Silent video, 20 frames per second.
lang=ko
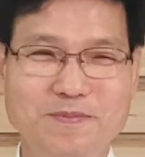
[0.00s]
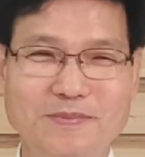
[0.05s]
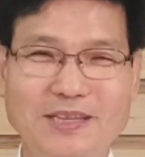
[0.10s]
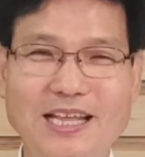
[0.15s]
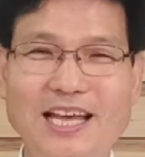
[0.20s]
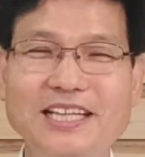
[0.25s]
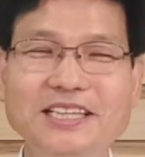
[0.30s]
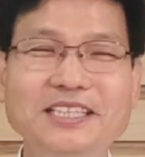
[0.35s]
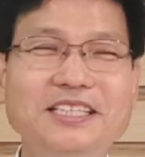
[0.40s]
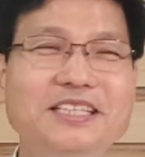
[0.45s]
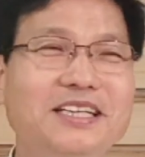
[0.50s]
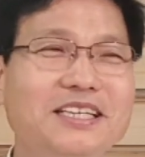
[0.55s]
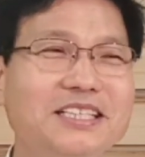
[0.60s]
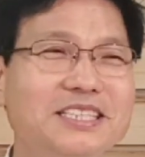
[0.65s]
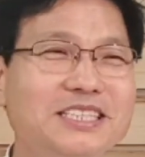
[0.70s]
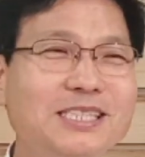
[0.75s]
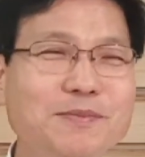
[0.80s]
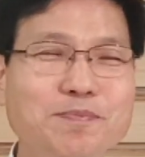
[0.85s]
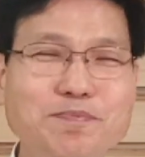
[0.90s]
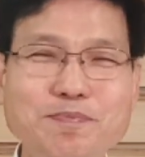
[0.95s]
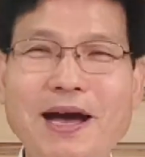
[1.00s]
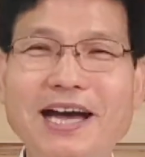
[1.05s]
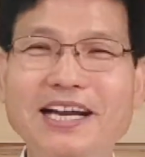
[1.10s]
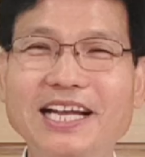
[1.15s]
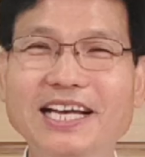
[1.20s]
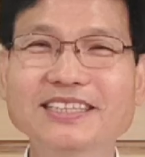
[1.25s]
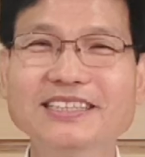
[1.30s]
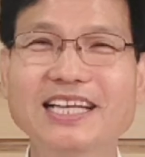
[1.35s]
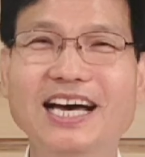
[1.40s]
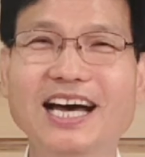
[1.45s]
네, 너를
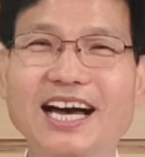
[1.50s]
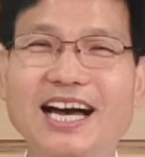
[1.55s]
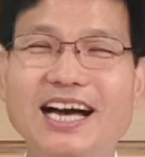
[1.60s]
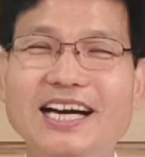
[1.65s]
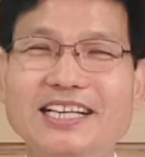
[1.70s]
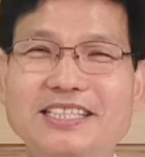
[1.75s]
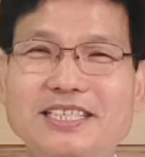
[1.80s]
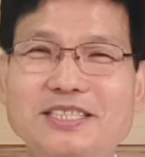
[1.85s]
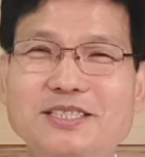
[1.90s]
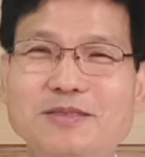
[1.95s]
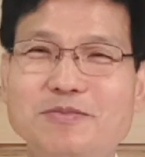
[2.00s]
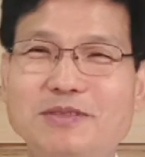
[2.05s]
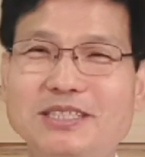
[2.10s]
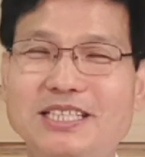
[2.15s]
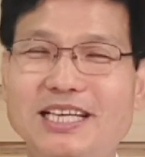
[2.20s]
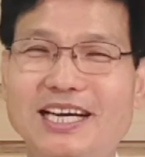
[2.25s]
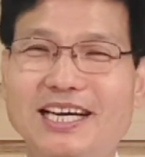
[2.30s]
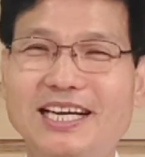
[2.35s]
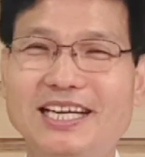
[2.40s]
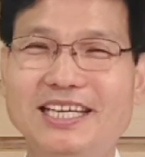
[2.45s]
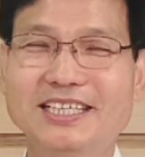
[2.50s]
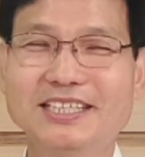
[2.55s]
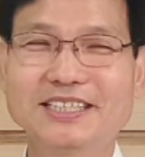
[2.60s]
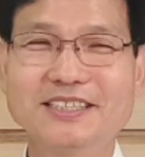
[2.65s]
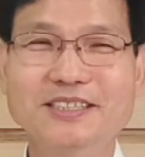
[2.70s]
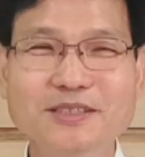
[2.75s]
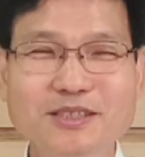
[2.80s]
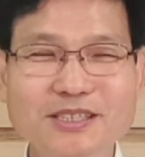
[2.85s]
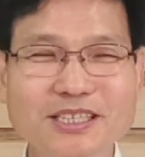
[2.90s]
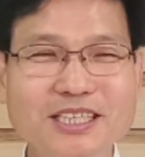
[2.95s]
심판한다 그랬습니다.
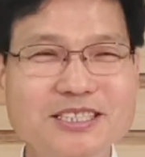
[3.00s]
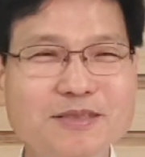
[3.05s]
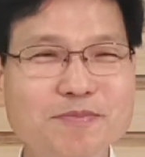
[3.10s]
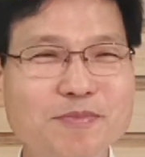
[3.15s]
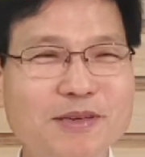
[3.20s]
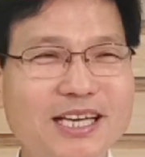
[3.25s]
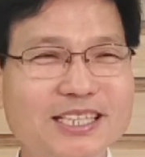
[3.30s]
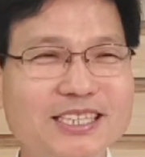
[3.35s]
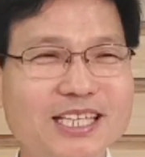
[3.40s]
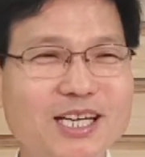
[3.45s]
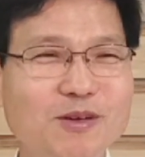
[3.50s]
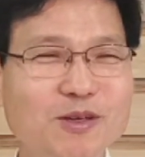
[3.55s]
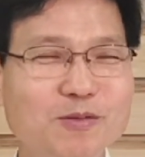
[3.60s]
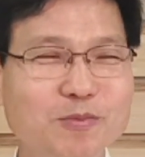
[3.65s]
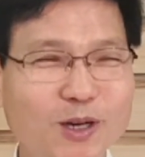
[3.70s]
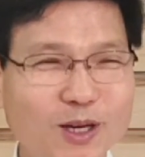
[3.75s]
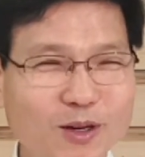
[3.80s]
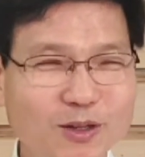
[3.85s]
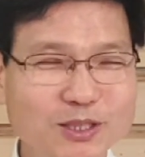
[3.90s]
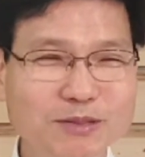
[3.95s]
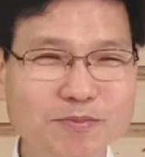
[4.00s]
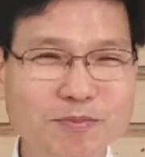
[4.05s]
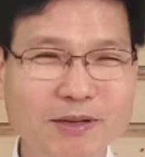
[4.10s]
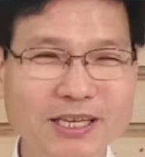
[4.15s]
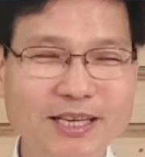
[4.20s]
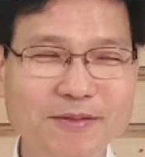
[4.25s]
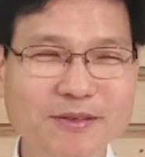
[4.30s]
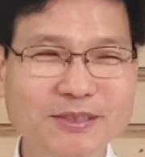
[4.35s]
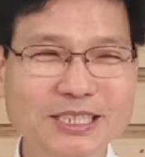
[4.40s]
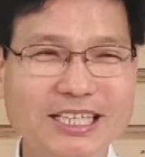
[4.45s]
어떻게 심판한다고? 뭘로
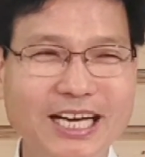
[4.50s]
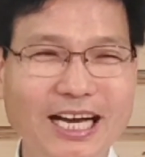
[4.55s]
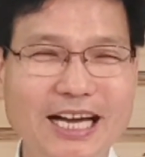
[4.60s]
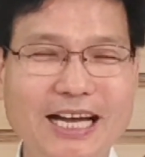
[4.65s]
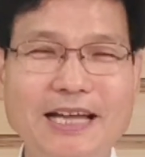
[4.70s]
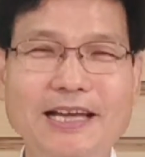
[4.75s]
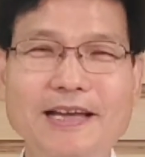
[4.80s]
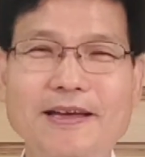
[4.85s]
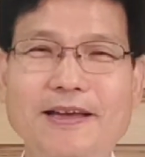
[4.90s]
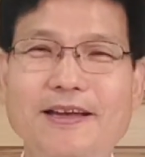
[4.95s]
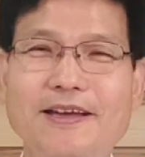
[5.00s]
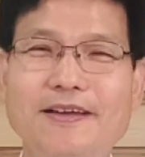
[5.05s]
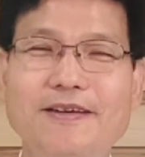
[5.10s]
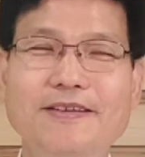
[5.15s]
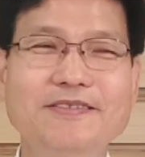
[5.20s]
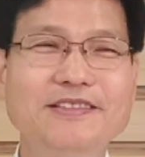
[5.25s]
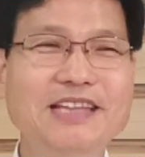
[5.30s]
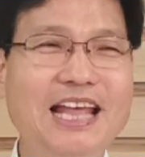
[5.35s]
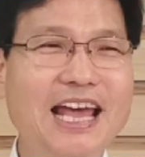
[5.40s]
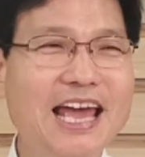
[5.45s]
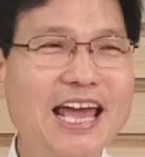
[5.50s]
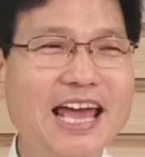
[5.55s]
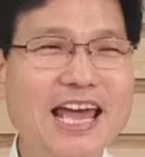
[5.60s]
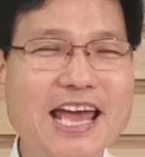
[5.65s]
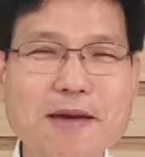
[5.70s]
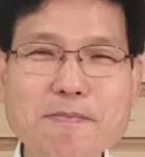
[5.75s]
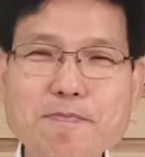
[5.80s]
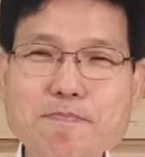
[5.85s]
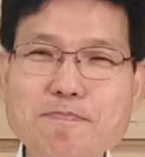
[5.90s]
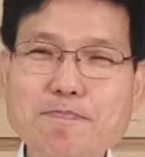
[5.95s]
심판합니까?
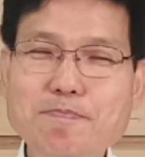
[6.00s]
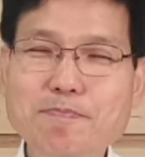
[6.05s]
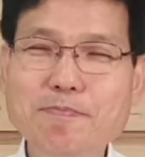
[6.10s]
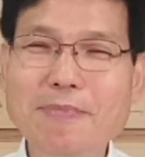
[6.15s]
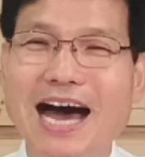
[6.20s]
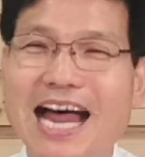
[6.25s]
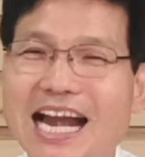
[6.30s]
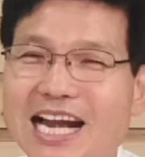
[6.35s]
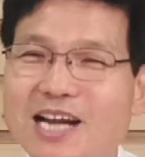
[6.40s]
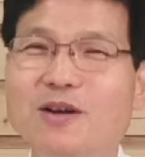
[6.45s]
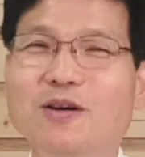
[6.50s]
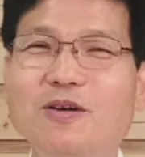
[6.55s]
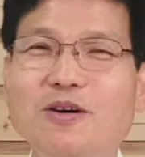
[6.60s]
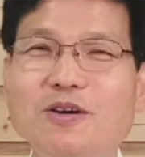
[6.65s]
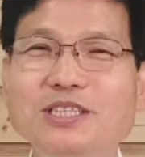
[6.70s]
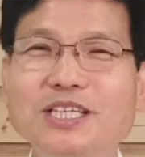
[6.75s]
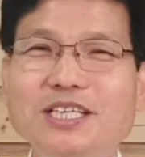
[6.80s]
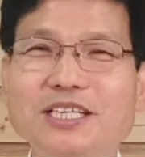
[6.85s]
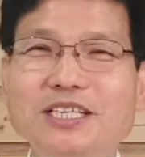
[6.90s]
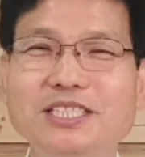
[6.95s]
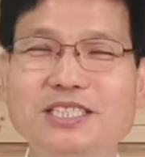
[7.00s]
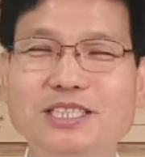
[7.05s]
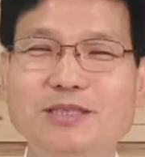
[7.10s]
내 말로 너를